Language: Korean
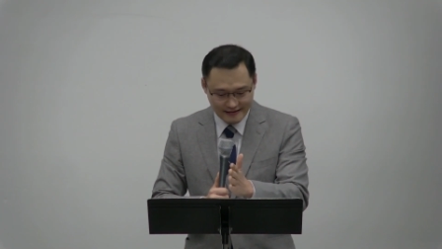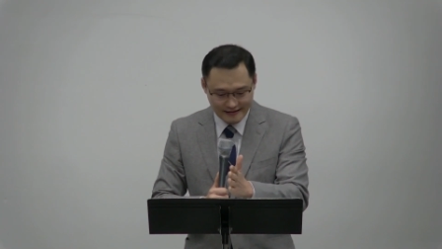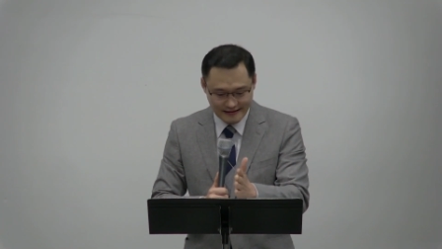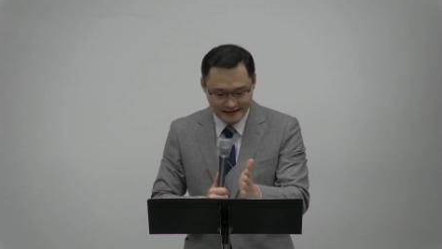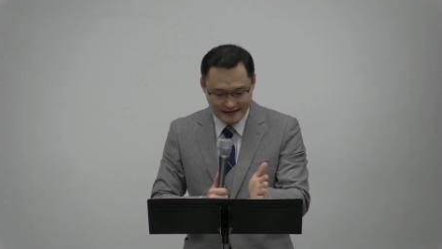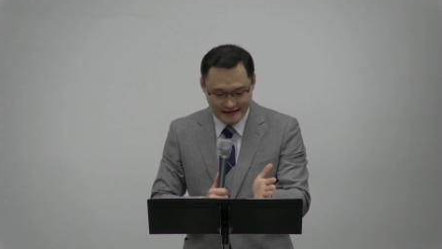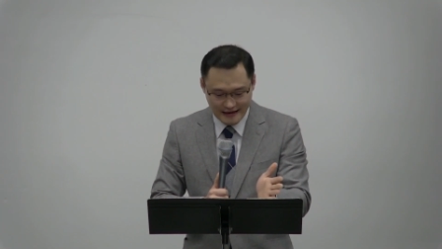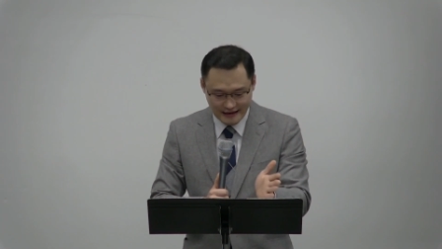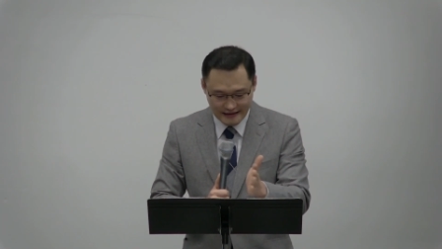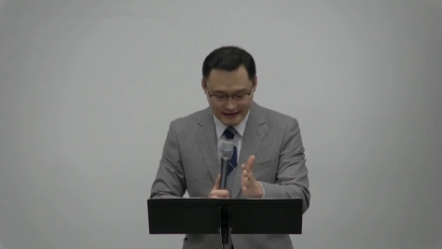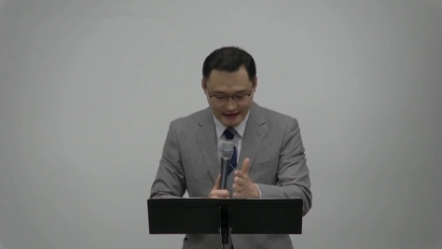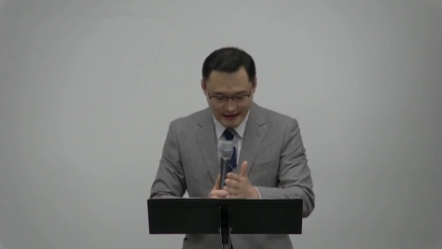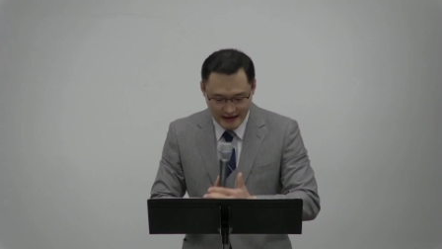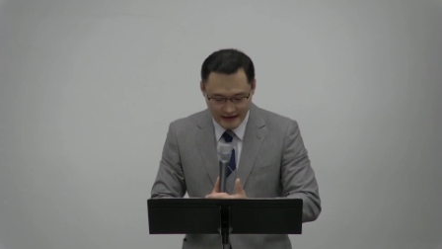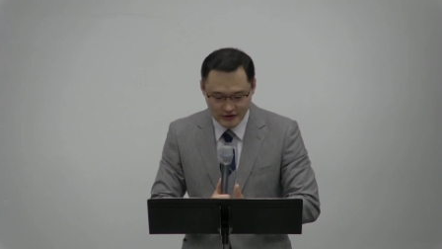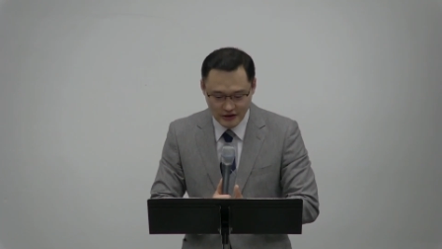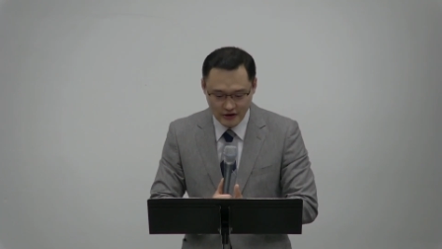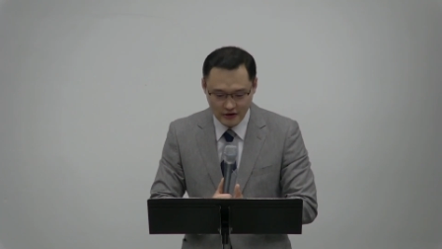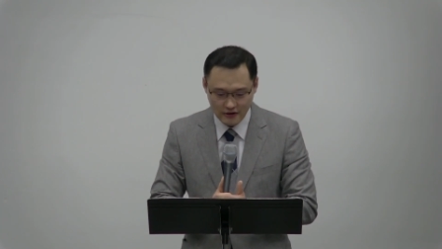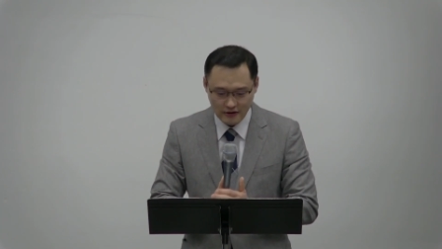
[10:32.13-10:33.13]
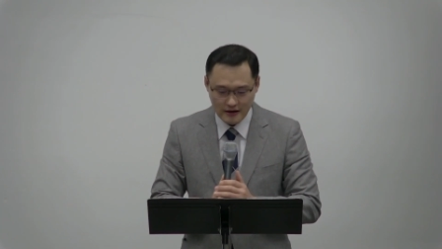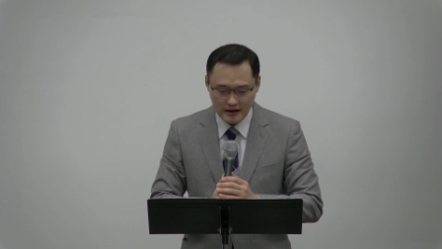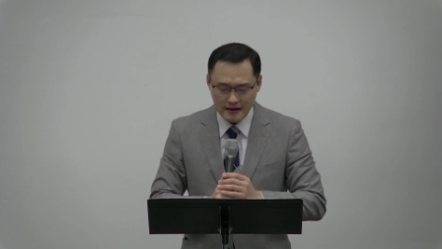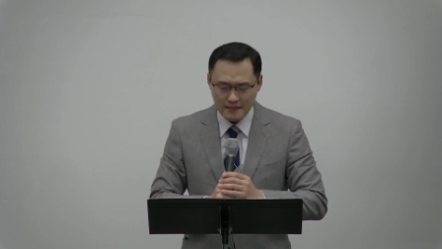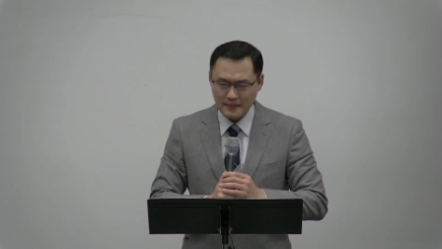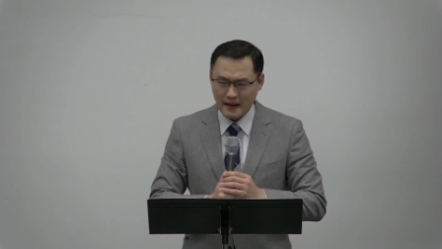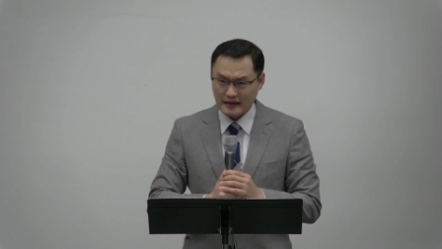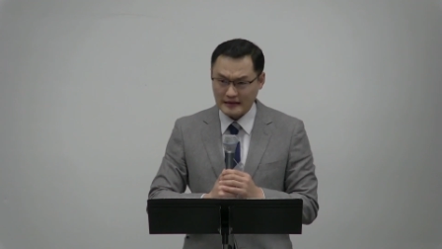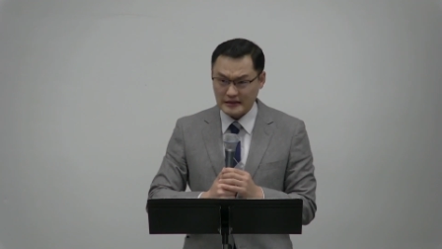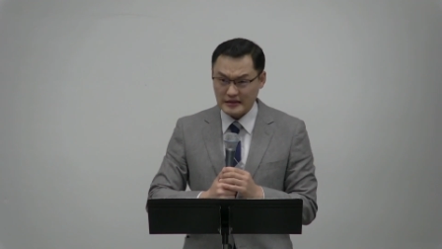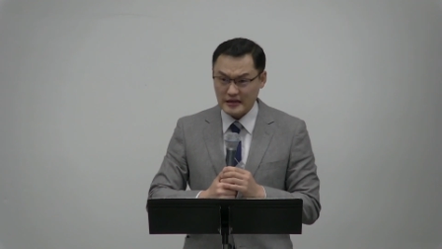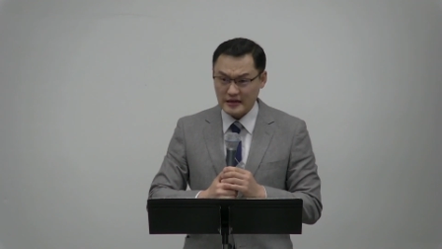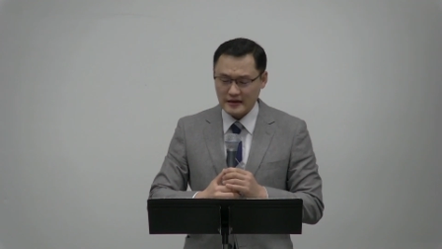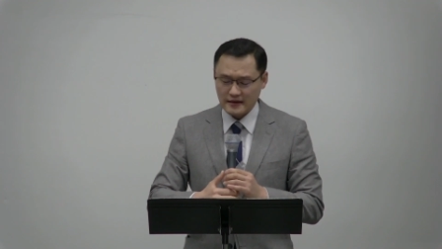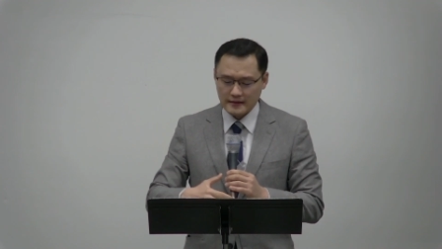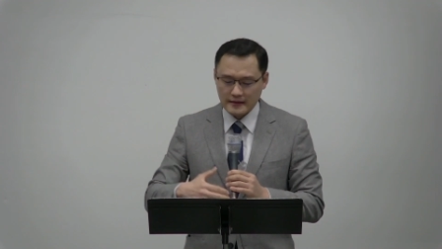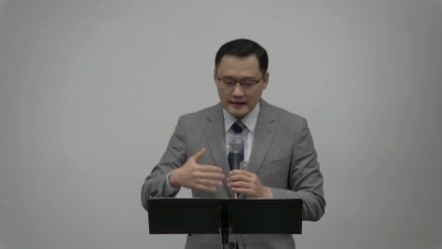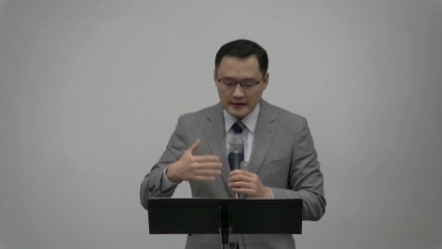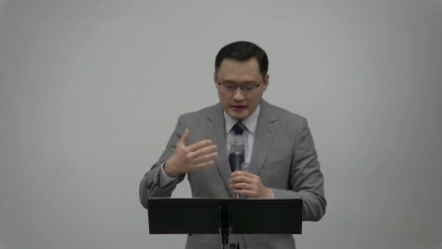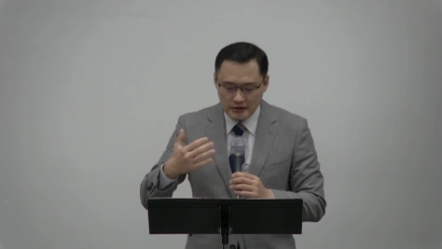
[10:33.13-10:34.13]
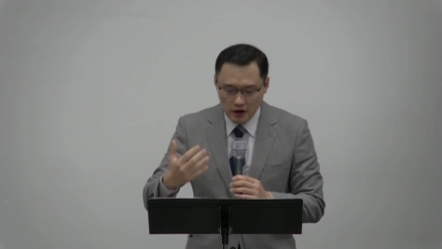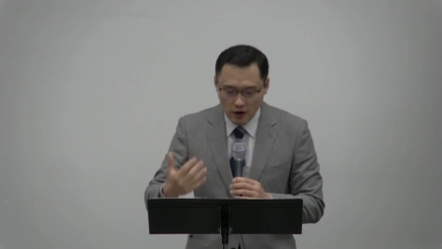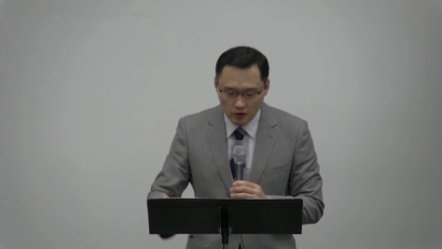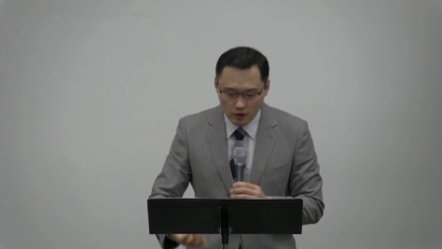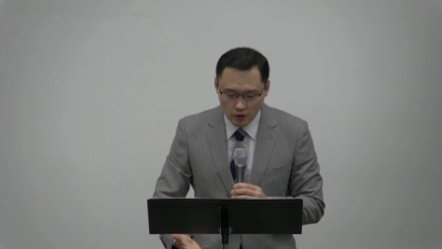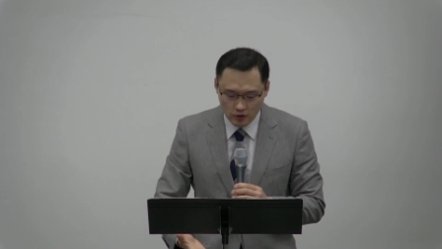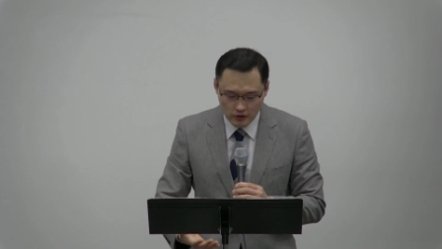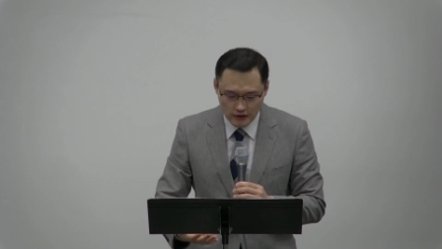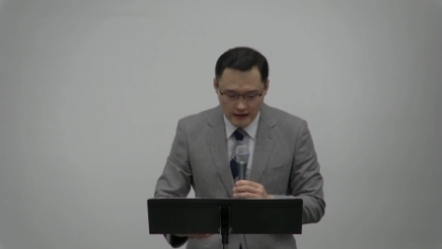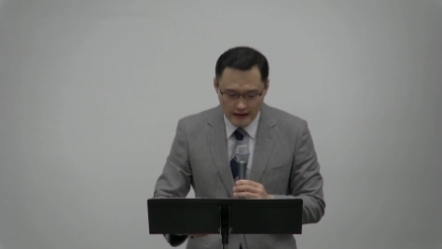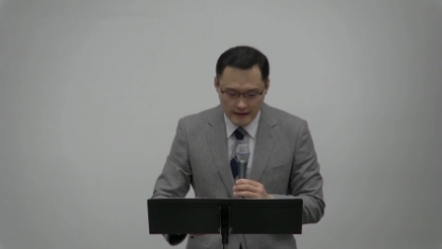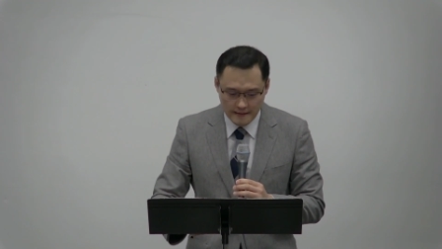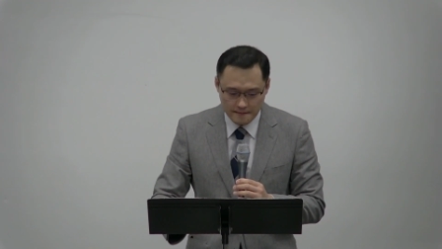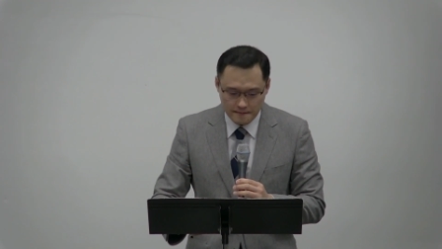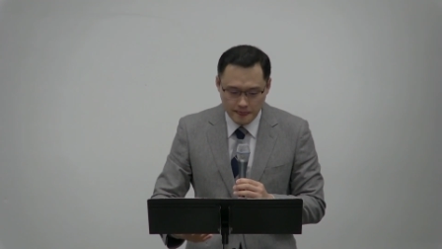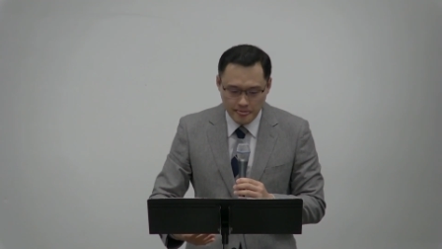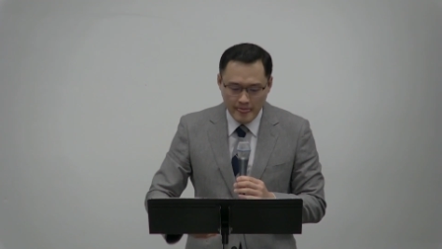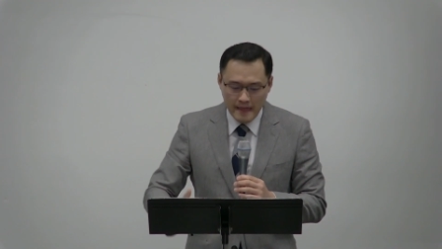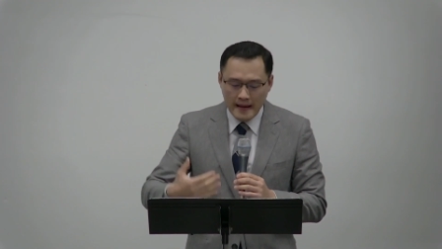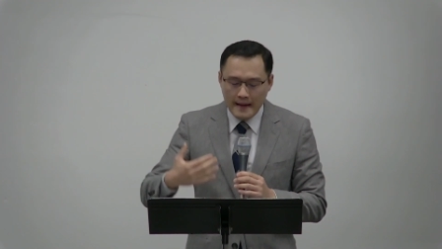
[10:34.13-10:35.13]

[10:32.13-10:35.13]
이야기를 해서요. 마치 성도들이